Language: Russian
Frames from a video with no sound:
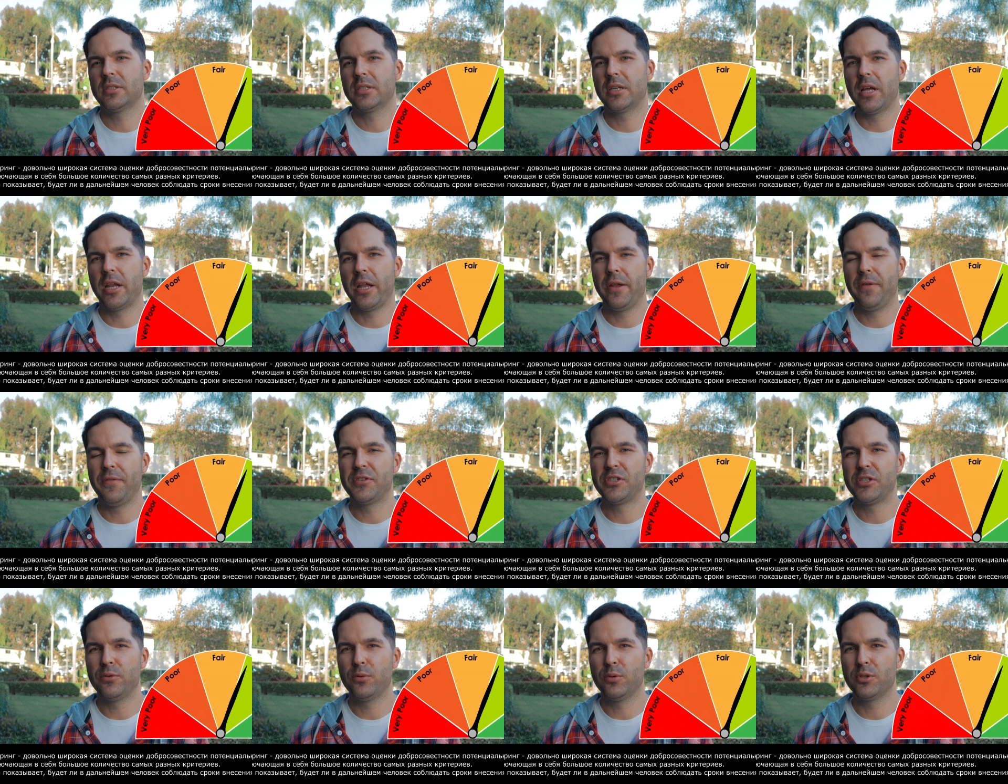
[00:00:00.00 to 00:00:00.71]
скорее
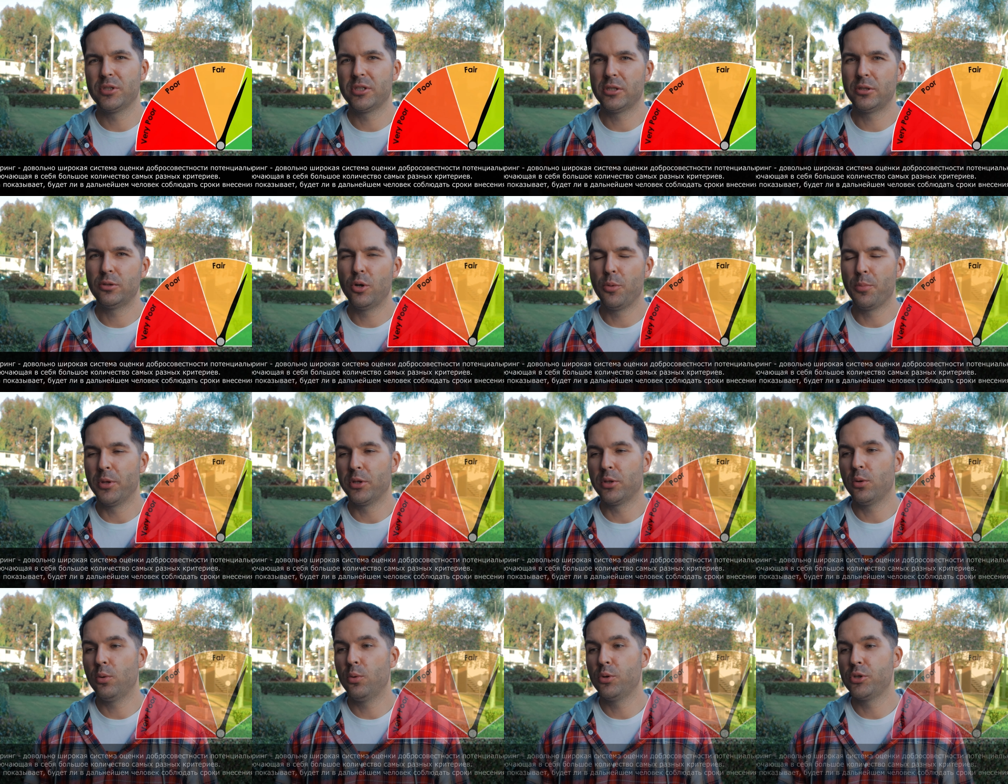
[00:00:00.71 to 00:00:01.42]
всего,
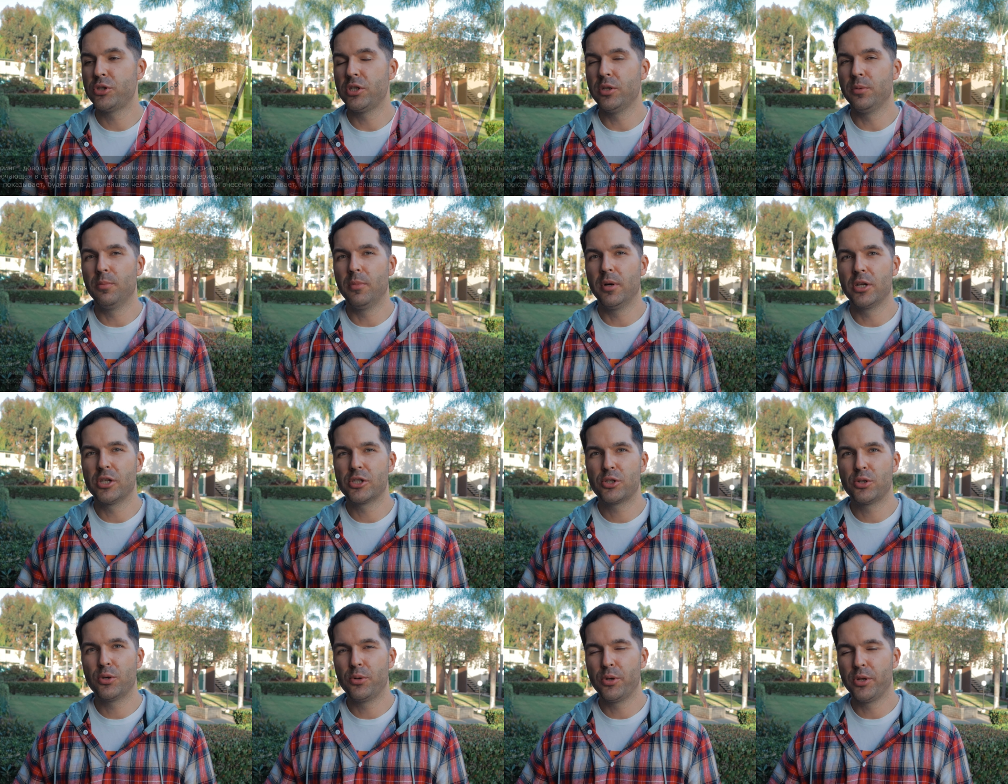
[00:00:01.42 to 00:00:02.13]
заломят очень
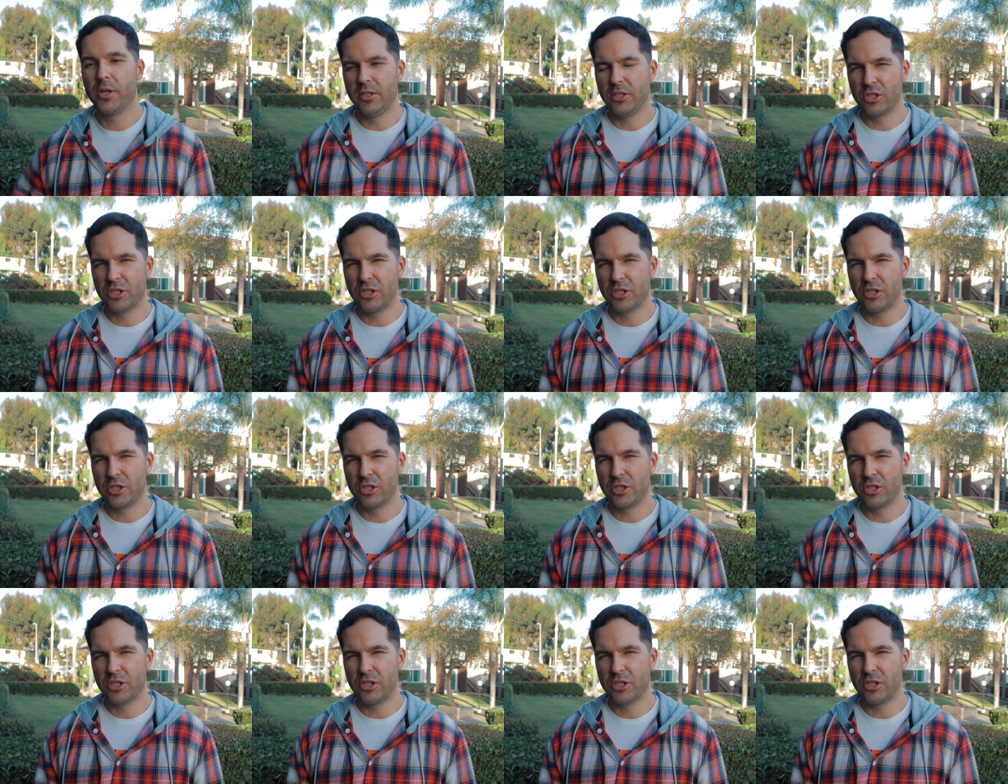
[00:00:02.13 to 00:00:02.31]
большой